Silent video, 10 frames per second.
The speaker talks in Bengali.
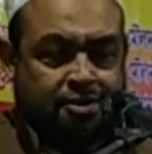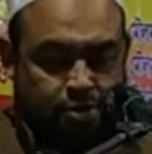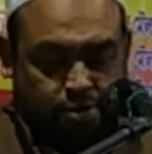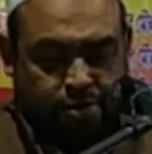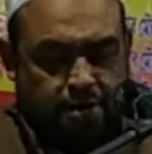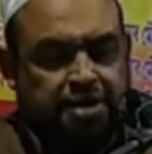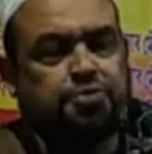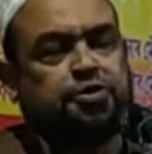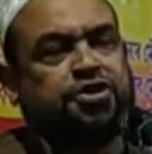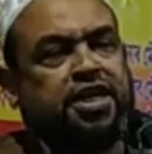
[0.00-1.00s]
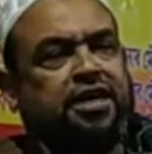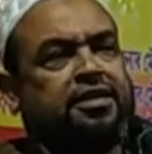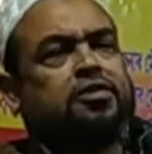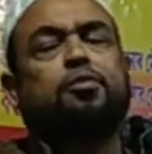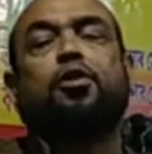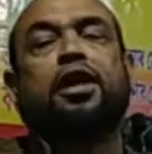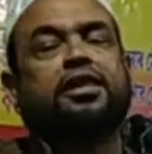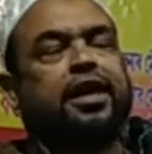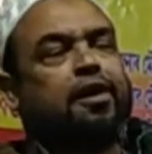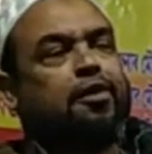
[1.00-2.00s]
তো নামাজ পড়ছে সব
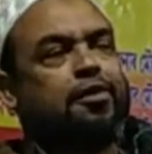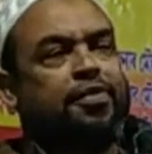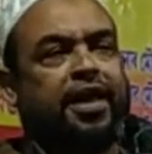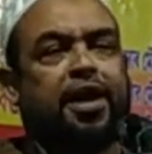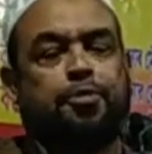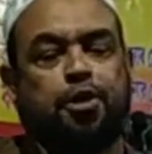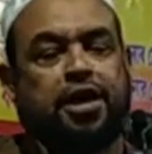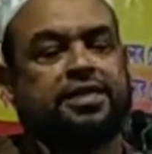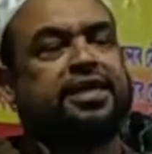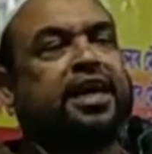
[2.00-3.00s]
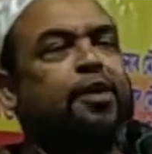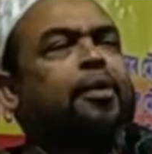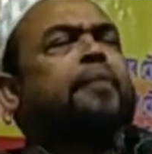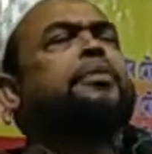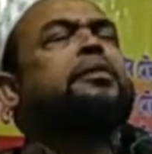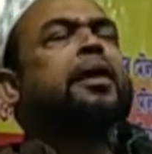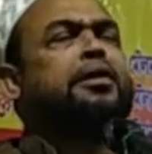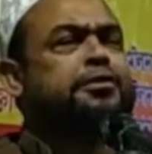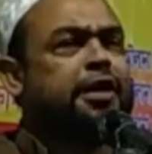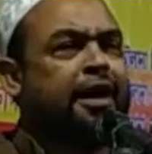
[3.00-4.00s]
লোকেরা দেখলো দেখার পরে কাছে গেল বলে আপনাদের
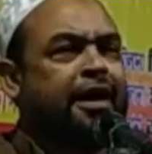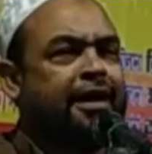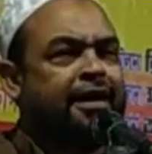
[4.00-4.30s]
বাড়ি কোথা